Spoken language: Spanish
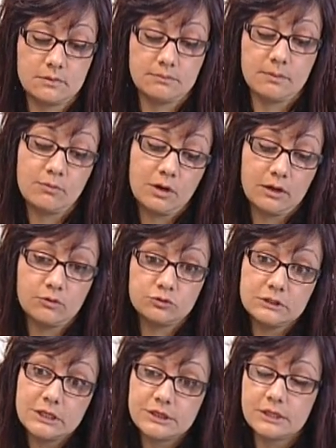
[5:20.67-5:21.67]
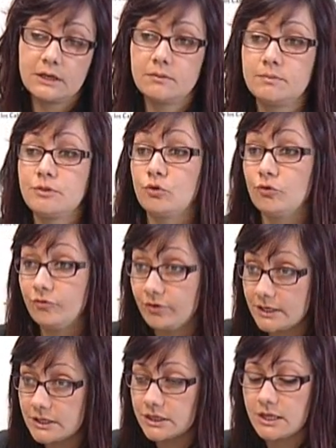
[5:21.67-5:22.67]
vamos a utilizar
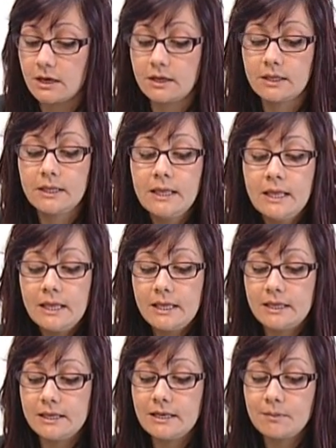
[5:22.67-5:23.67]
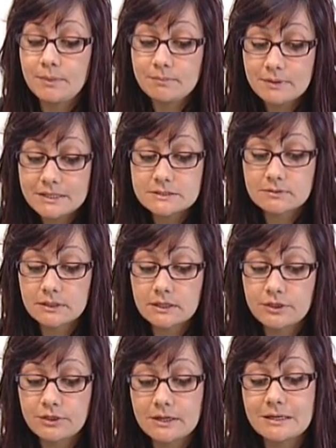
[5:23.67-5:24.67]
videoconferencia y la primera se va a
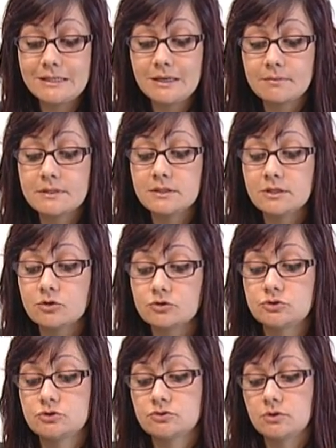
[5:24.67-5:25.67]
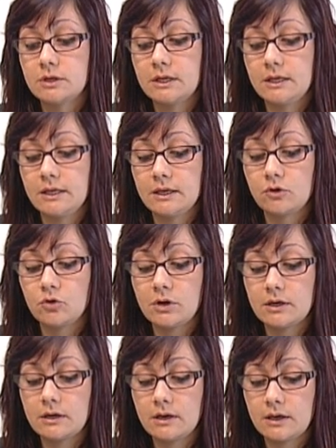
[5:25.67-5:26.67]
realizar el día 28 eh, con,
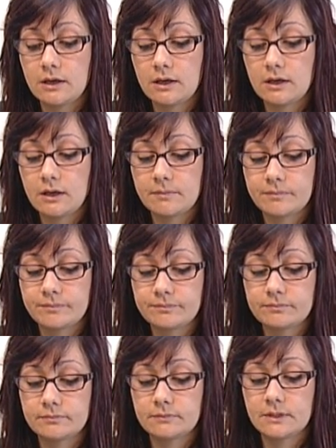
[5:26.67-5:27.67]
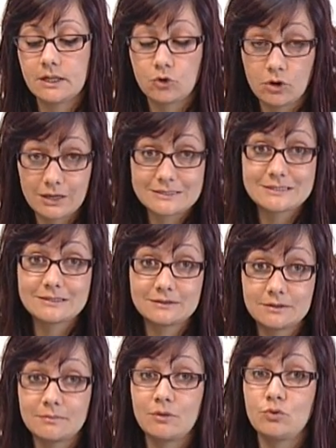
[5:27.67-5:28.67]
mm, la, con la Casa de
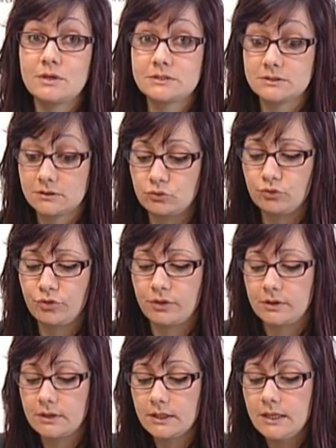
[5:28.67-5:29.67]
Extremadura en Santurce